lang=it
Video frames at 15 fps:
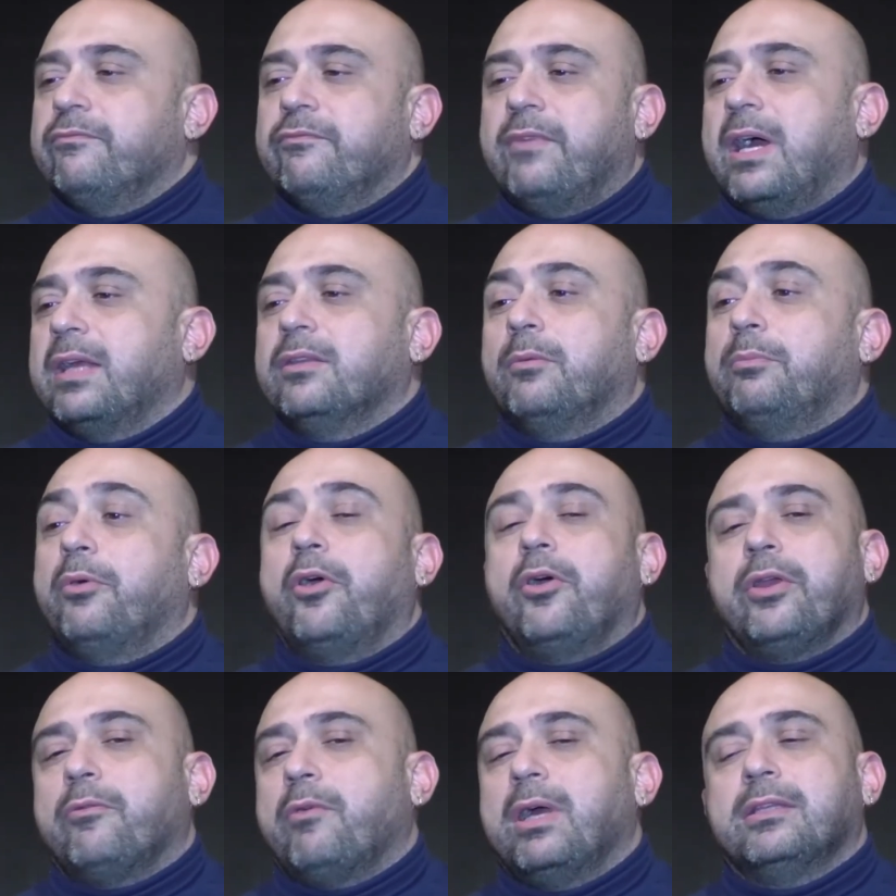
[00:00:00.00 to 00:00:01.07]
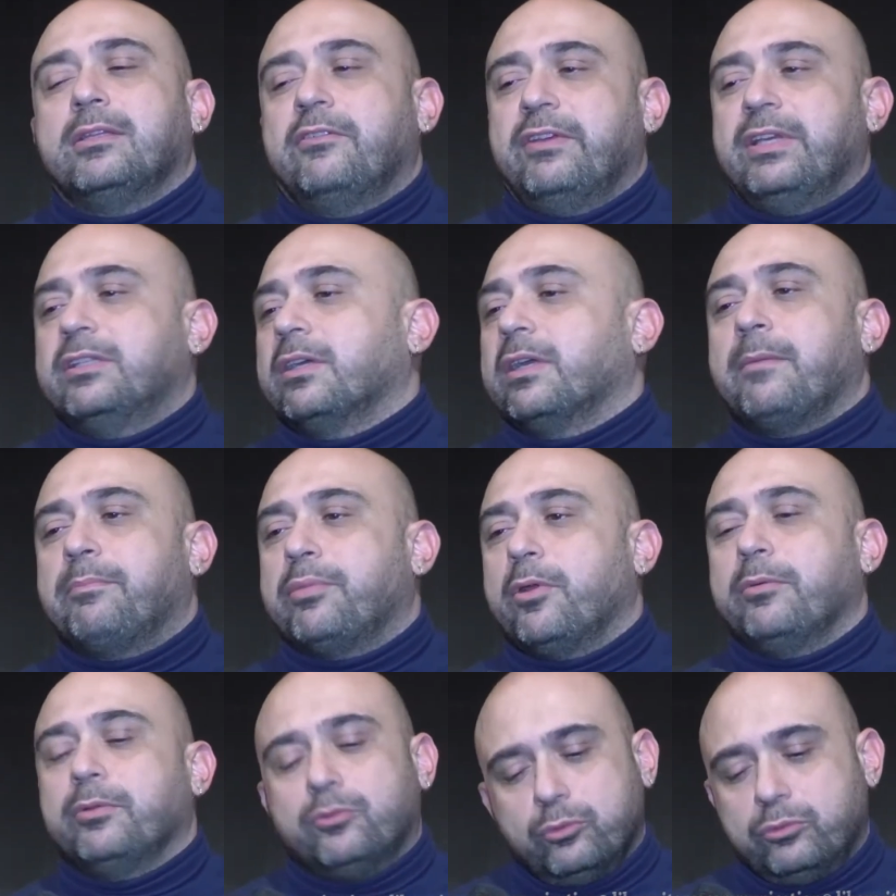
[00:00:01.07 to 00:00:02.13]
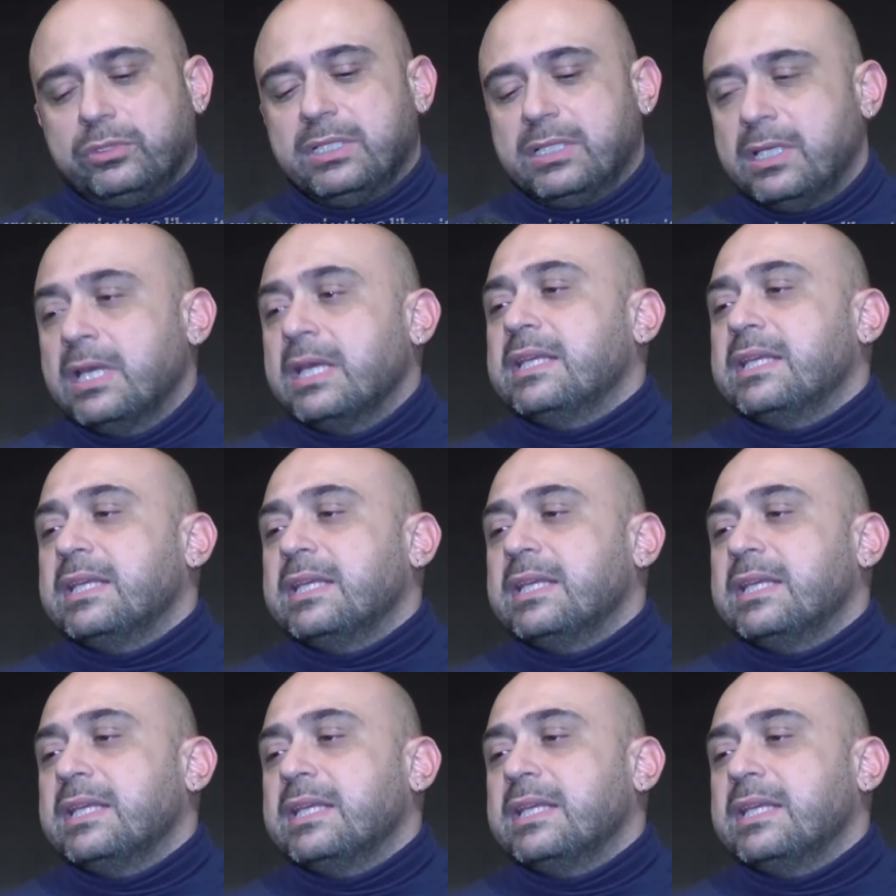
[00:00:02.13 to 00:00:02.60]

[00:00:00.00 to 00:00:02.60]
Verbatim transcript: vado poi quando vedo che proprio tutti